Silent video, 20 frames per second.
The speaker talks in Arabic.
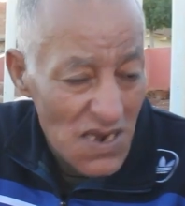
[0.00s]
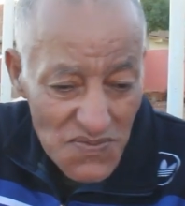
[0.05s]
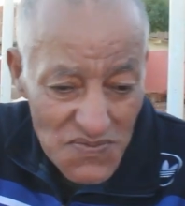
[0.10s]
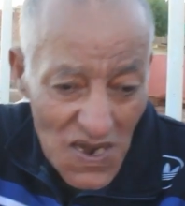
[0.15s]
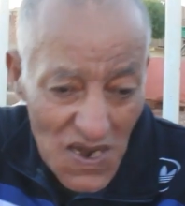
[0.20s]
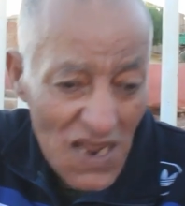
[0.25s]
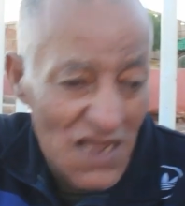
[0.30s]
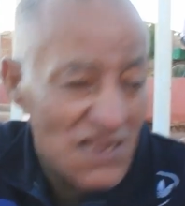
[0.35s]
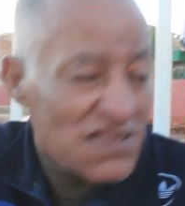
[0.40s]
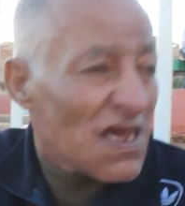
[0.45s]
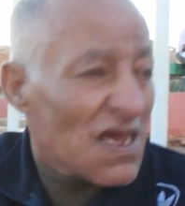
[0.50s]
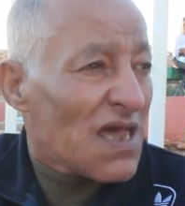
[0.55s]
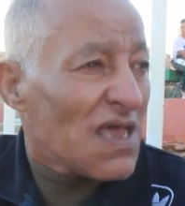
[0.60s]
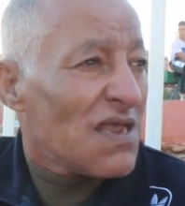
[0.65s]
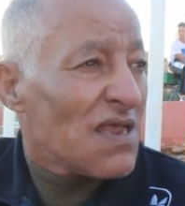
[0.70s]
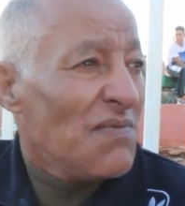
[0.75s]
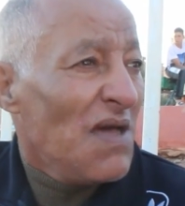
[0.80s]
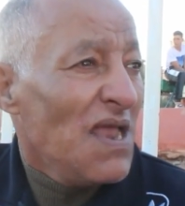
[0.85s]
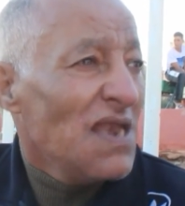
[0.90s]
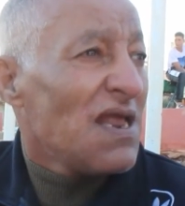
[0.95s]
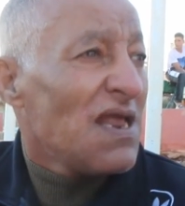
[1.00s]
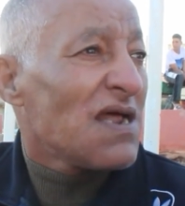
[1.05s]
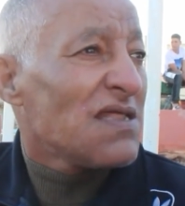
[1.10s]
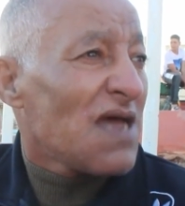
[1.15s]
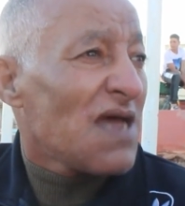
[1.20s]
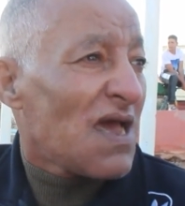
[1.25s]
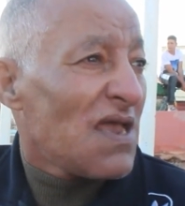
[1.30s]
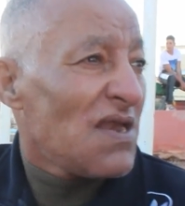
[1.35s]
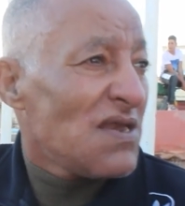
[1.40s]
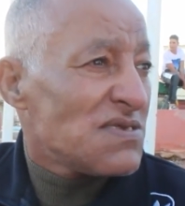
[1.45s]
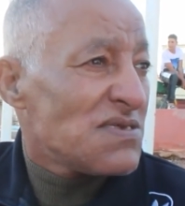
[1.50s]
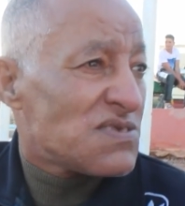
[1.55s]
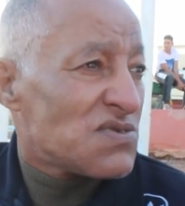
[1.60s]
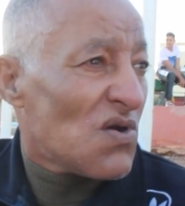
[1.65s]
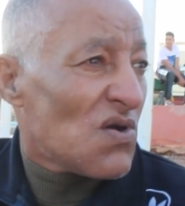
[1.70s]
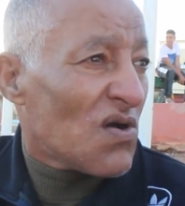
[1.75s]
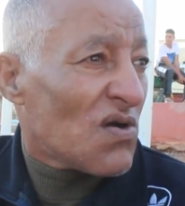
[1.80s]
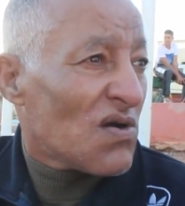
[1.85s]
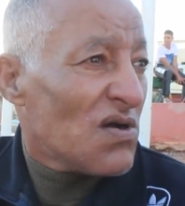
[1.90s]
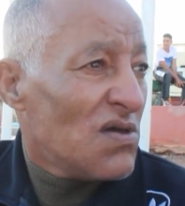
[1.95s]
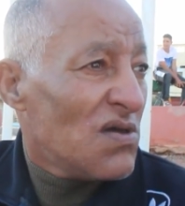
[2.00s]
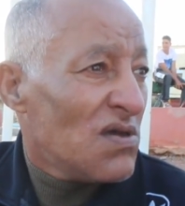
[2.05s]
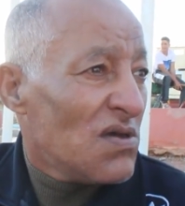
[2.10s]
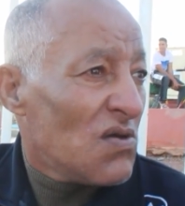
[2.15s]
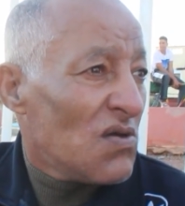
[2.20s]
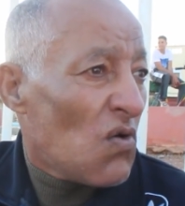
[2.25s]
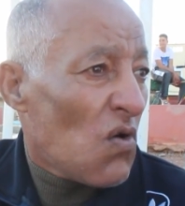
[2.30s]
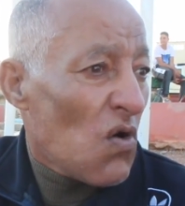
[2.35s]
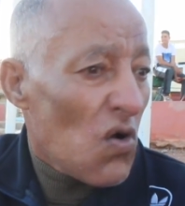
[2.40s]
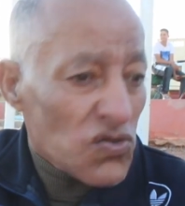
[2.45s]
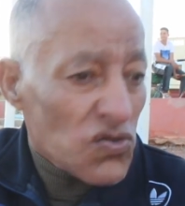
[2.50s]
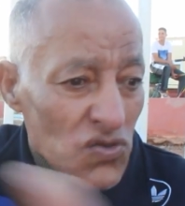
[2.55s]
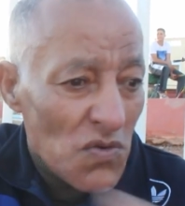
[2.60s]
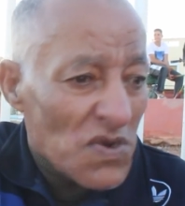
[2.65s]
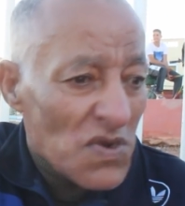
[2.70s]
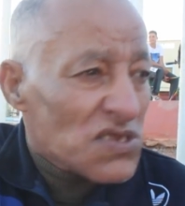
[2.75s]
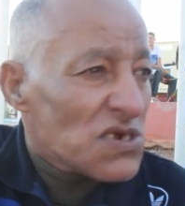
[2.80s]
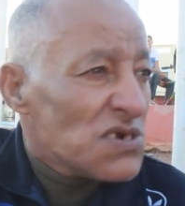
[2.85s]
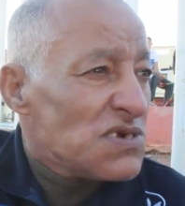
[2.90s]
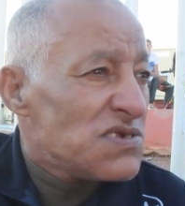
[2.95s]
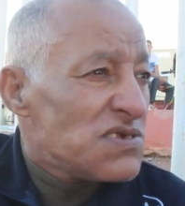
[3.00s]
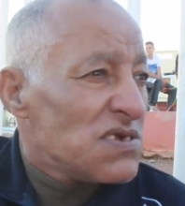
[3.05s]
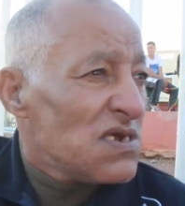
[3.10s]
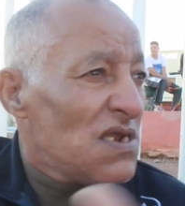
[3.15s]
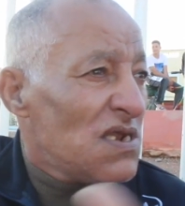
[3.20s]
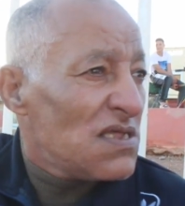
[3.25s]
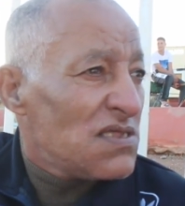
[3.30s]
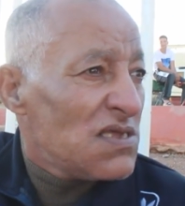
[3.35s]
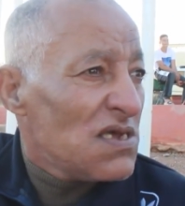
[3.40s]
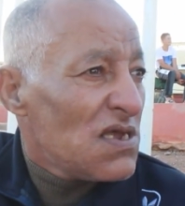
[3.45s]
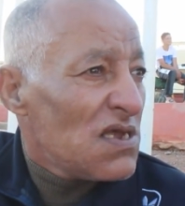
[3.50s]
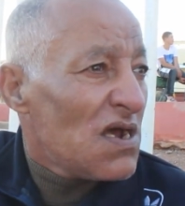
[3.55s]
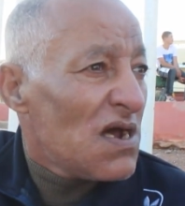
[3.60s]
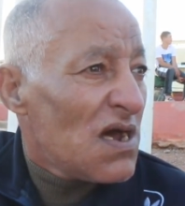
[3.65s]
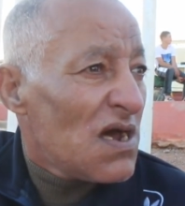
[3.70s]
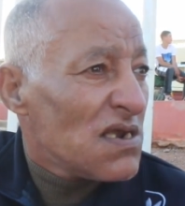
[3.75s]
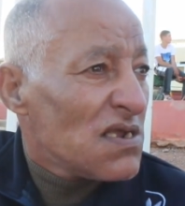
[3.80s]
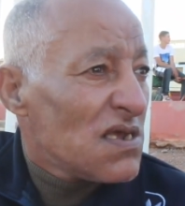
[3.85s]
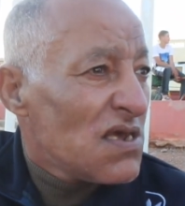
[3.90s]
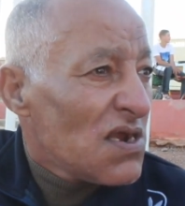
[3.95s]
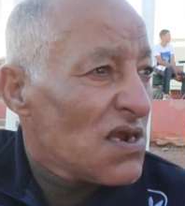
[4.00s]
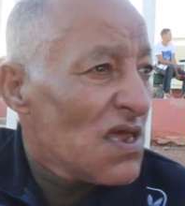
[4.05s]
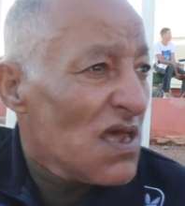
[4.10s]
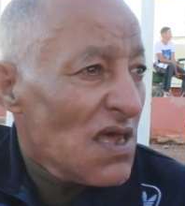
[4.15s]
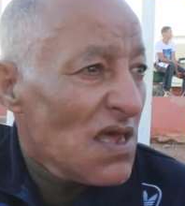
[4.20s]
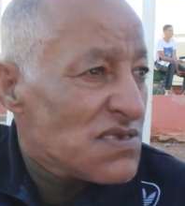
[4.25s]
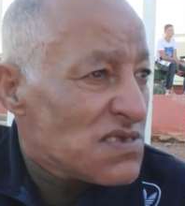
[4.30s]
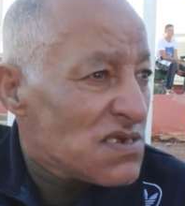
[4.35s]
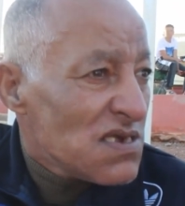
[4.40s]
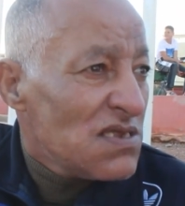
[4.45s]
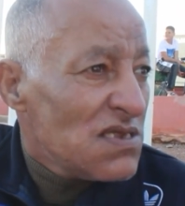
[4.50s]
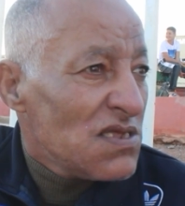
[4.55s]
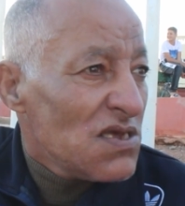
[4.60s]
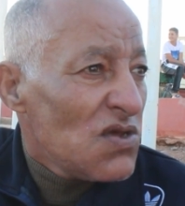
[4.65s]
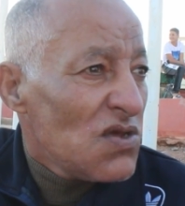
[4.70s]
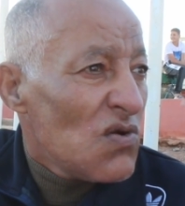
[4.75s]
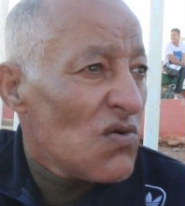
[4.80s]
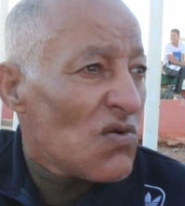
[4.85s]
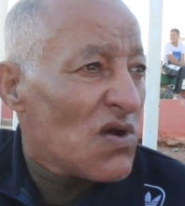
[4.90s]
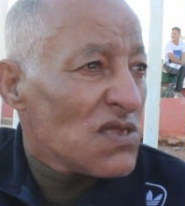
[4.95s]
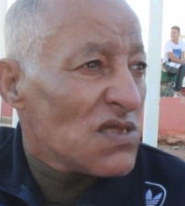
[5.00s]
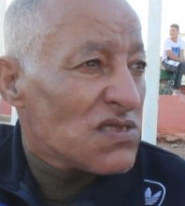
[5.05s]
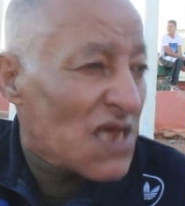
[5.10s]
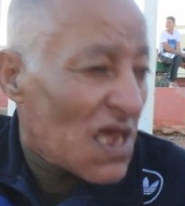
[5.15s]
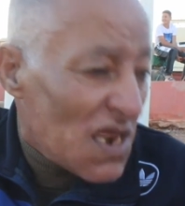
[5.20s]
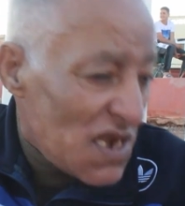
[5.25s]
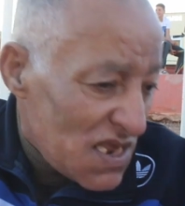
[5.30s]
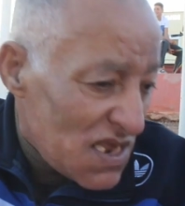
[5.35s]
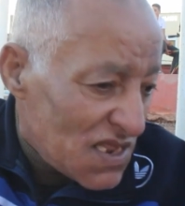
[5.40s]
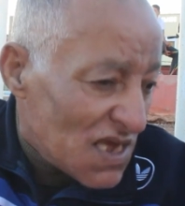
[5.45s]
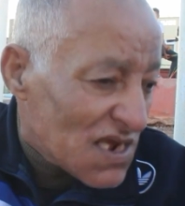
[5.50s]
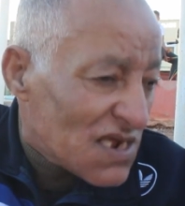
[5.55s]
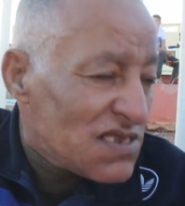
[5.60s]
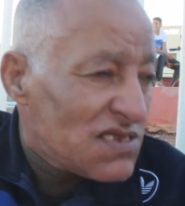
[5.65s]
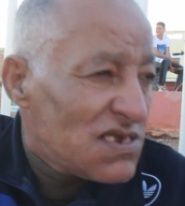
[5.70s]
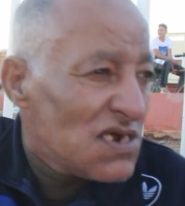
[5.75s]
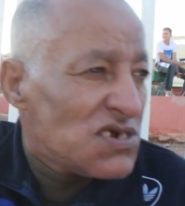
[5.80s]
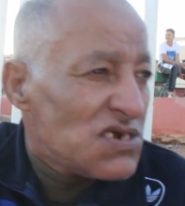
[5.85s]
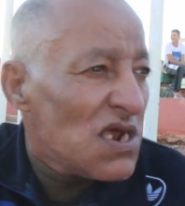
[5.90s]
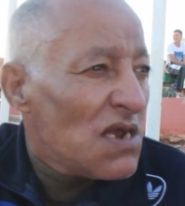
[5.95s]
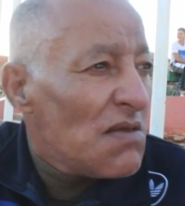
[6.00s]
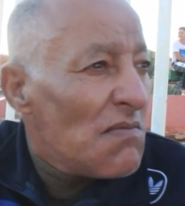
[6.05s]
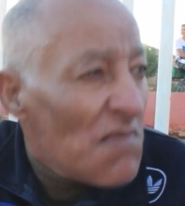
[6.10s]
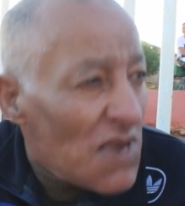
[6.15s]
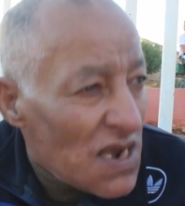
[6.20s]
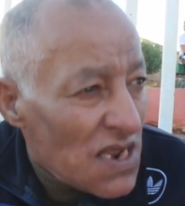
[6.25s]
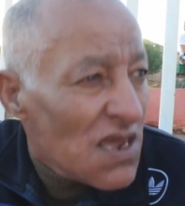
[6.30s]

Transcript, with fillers: راك تدخل بحال اللي راك داخل للسوق وطوماطيش زينه ديرها القرقاع زين ديرو وكتخلي داك الديش يلمن